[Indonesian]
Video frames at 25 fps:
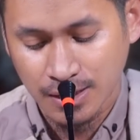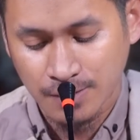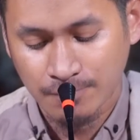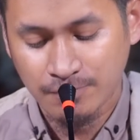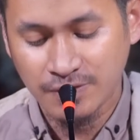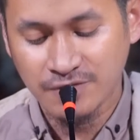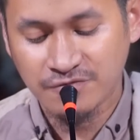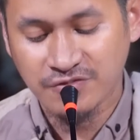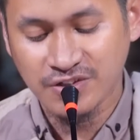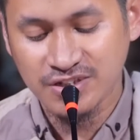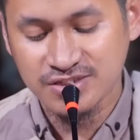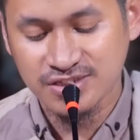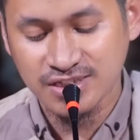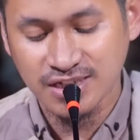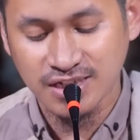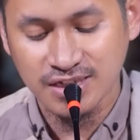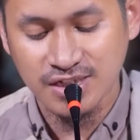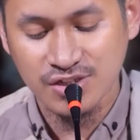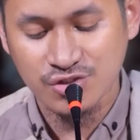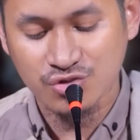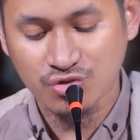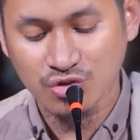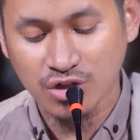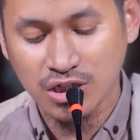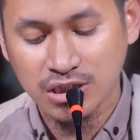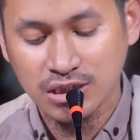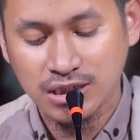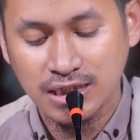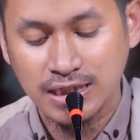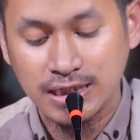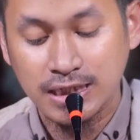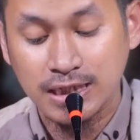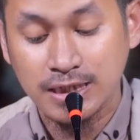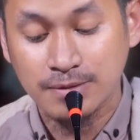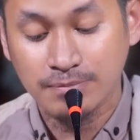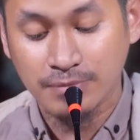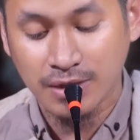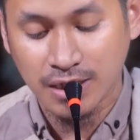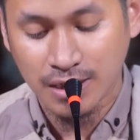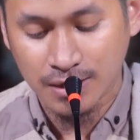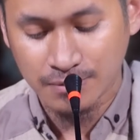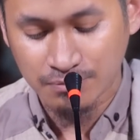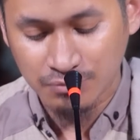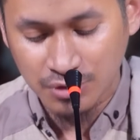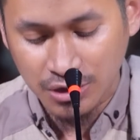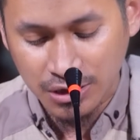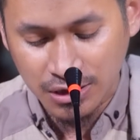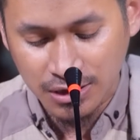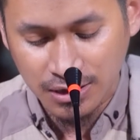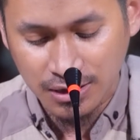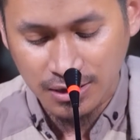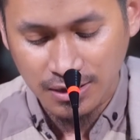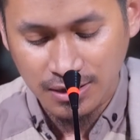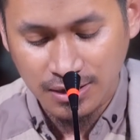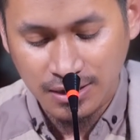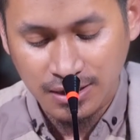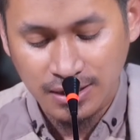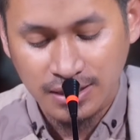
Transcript: bi fasadi salatil imami